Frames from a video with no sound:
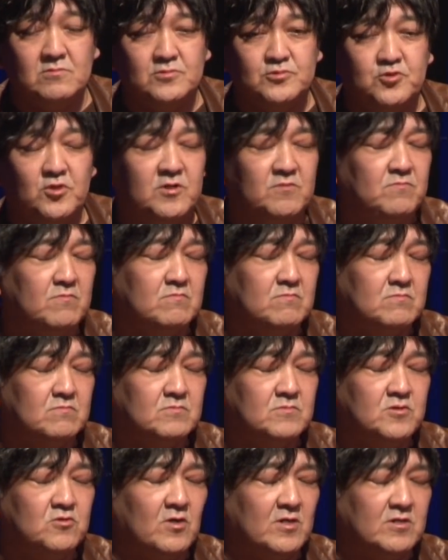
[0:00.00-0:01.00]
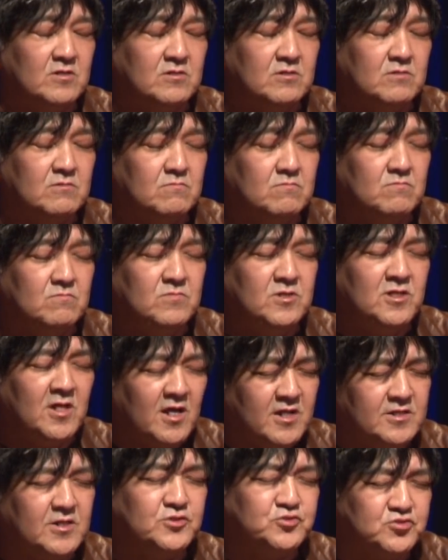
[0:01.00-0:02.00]
それ要は見
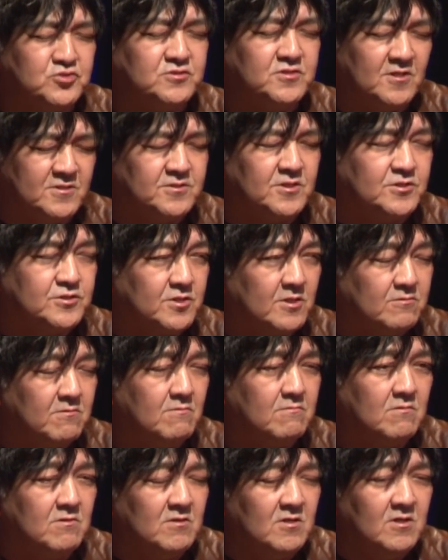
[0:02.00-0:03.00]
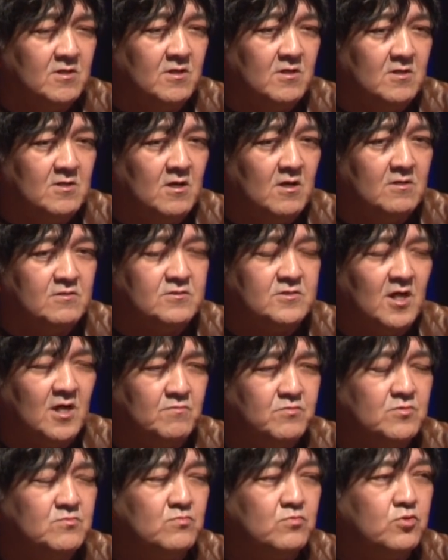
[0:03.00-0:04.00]
ないで済んだんですけど、
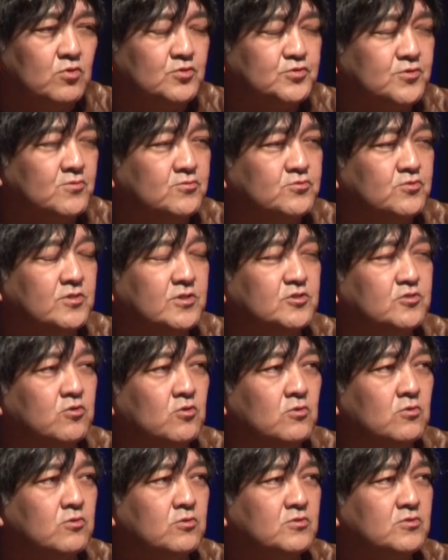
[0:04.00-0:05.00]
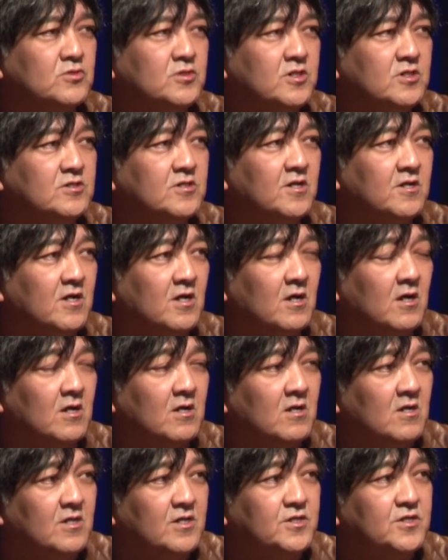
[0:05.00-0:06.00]
多分僕その時東北にいたら
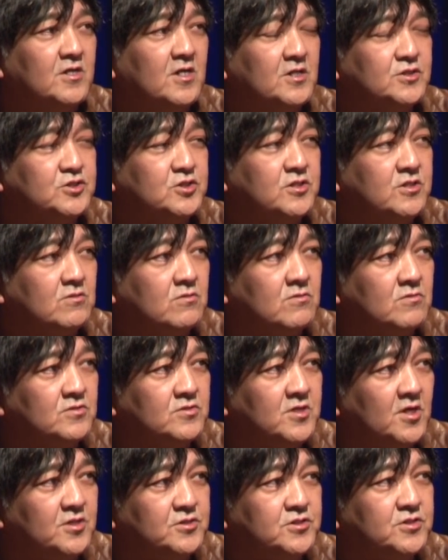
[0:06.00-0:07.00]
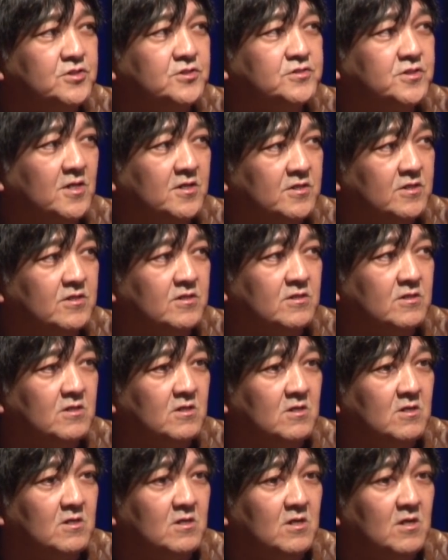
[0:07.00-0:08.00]
東日本大震災
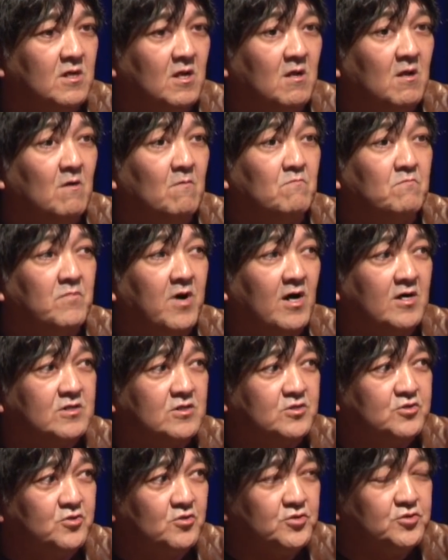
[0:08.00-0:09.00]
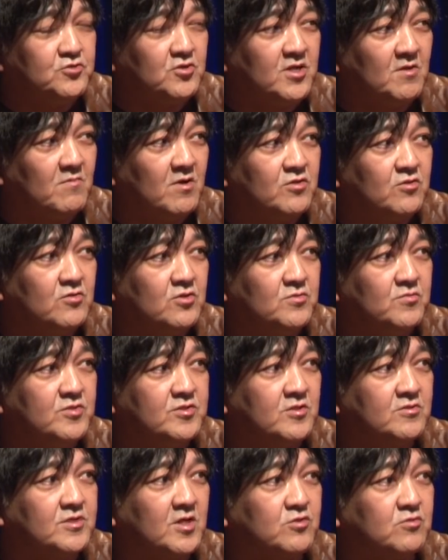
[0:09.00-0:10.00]
真っ黒い人山のように
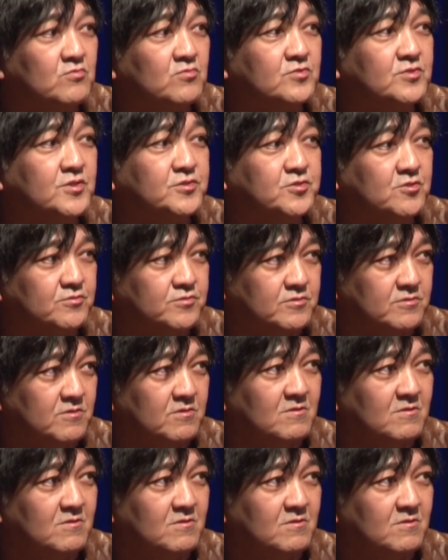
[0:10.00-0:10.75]
見てるんだと思うんですよ。